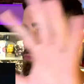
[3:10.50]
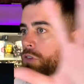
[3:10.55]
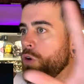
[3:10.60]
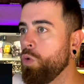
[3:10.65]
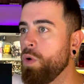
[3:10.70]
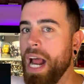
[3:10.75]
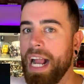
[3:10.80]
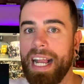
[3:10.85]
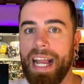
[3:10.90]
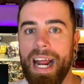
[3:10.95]

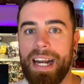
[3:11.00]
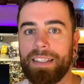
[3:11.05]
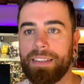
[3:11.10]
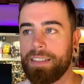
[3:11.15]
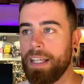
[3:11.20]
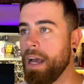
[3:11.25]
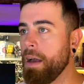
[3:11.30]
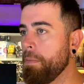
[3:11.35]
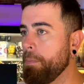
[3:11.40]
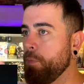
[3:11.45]
una
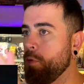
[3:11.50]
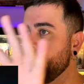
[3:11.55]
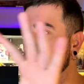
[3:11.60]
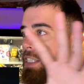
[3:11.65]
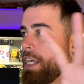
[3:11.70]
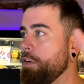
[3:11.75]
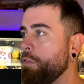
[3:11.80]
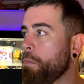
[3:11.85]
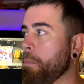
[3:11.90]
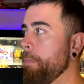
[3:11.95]
carta
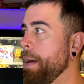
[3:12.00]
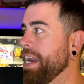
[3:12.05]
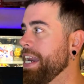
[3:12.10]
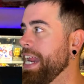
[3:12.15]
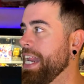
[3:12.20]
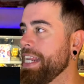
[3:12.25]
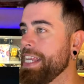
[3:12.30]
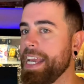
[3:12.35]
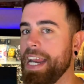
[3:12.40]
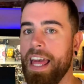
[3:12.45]
puesta en un
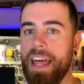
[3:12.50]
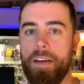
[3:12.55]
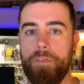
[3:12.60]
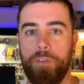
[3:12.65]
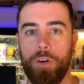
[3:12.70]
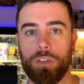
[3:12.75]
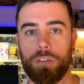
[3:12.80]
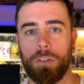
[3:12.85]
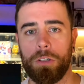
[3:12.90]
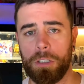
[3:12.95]
panel llena de
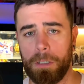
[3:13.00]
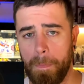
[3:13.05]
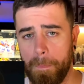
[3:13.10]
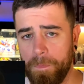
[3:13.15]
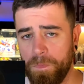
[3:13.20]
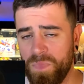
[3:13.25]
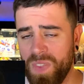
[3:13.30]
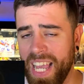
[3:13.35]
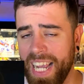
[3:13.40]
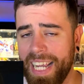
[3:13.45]
fotos
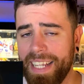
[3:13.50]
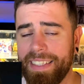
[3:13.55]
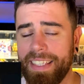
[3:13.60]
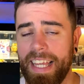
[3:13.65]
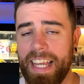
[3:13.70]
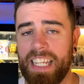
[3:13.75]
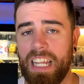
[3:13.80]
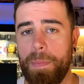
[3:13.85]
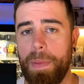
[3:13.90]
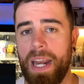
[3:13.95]
de gente
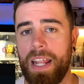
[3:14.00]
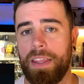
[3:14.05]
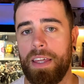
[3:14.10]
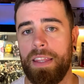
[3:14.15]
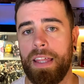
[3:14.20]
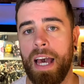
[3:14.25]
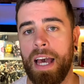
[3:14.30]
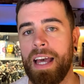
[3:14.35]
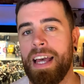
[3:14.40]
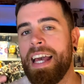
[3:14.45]

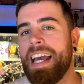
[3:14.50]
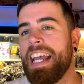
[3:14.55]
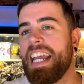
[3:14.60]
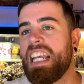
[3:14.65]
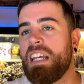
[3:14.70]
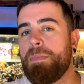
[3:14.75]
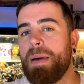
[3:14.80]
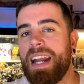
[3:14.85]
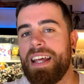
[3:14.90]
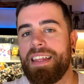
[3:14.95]
desaparecida
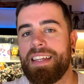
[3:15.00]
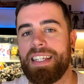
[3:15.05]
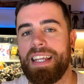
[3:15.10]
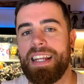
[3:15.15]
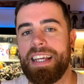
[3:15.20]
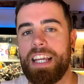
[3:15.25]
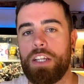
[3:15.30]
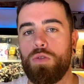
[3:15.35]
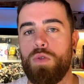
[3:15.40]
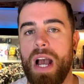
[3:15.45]
y parece
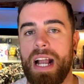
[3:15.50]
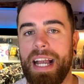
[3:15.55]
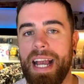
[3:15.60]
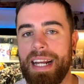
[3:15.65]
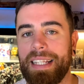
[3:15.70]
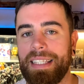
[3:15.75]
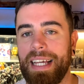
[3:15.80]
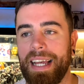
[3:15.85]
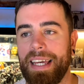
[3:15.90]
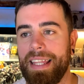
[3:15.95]
ser que es una
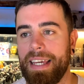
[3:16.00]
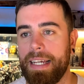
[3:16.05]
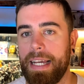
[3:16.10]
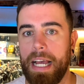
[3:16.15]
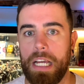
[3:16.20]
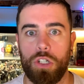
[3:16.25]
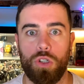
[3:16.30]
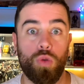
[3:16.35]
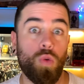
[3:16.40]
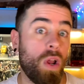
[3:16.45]
carta que
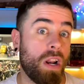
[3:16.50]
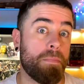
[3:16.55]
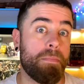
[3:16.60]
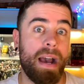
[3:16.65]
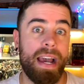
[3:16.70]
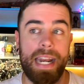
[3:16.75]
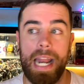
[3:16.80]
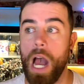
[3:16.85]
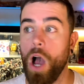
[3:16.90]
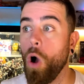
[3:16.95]
deja a su
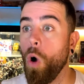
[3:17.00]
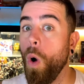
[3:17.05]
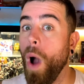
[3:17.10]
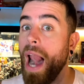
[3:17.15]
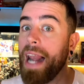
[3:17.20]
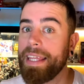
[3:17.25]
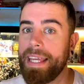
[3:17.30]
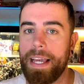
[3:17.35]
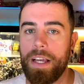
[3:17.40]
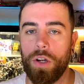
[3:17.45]
hermana o
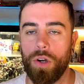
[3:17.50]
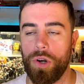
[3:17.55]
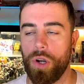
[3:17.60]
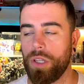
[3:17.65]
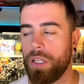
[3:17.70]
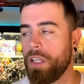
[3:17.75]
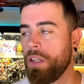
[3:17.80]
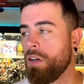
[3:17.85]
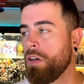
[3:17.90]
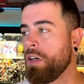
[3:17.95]
alguien
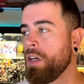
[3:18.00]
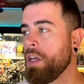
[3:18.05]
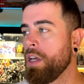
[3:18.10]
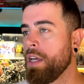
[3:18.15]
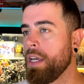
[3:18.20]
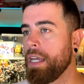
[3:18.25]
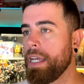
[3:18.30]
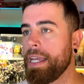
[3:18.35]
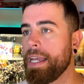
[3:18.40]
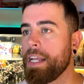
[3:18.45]
conocido
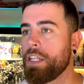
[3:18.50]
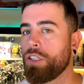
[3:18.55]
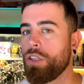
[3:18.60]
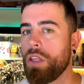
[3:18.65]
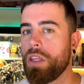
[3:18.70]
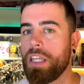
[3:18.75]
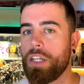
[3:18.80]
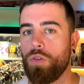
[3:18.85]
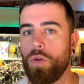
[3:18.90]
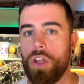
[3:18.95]
y
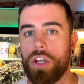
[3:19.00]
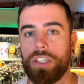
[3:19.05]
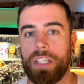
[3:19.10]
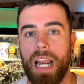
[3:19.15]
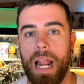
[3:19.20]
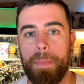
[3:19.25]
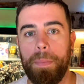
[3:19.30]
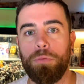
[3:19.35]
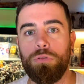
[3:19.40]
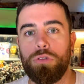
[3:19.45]
entonces cuando
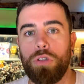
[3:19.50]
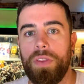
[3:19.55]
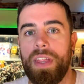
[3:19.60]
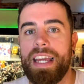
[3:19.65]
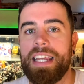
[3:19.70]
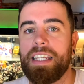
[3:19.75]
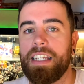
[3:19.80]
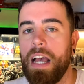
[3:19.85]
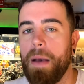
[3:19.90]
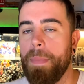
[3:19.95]
están a punto de
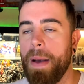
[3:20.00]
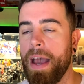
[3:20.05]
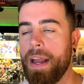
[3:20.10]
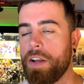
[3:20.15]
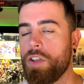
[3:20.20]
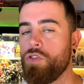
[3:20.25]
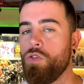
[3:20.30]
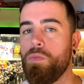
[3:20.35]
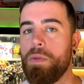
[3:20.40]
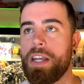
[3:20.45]

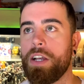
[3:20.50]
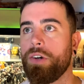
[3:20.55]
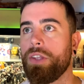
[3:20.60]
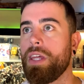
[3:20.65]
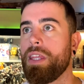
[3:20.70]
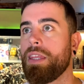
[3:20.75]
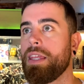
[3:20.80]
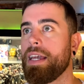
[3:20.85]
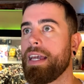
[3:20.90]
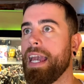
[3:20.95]
escapar, Yumiko
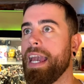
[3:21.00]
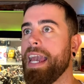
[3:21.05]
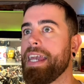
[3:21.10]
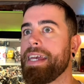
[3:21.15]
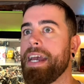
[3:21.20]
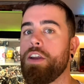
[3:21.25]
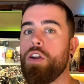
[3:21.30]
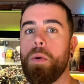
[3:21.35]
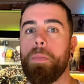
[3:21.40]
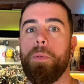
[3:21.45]
dice que
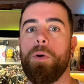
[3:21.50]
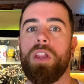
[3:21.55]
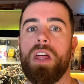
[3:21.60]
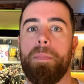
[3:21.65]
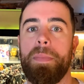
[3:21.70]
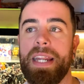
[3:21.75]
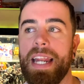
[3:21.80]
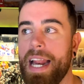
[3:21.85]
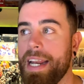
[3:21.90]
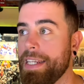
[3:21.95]
ella no puede
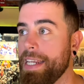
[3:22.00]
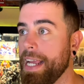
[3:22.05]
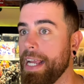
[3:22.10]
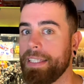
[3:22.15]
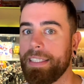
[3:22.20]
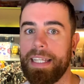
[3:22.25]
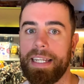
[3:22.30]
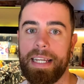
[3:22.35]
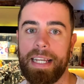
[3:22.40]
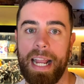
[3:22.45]
pirarse, que
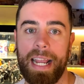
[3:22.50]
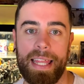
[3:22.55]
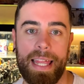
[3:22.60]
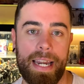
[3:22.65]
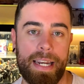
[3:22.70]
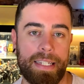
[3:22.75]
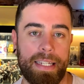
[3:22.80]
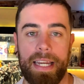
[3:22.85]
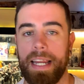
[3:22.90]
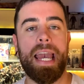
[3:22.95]
tiene que
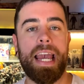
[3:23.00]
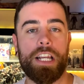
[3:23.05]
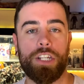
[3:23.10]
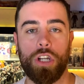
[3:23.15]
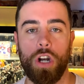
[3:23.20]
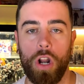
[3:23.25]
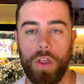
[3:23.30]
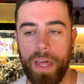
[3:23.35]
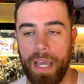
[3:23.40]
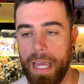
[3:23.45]
quedarse.
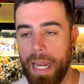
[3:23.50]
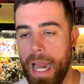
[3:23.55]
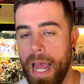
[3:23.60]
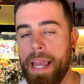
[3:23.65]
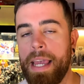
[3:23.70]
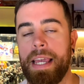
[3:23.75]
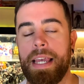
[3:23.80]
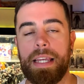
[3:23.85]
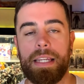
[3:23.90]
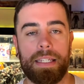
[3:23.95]
Eso lo dejan
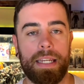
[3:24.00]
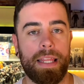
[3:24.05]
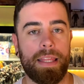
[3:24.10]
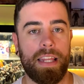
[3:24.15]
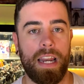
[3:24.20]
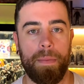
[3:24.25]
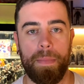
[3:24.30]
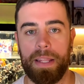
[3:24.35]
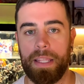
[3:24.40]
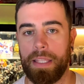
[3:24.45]
ahí,
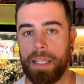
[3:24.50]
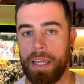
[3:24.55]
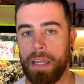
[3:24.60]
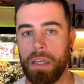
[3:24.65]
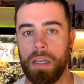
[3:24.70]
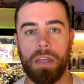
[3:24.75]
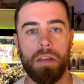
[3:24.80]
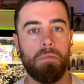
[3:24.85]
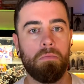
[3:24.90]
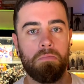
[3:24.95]
sinceramente,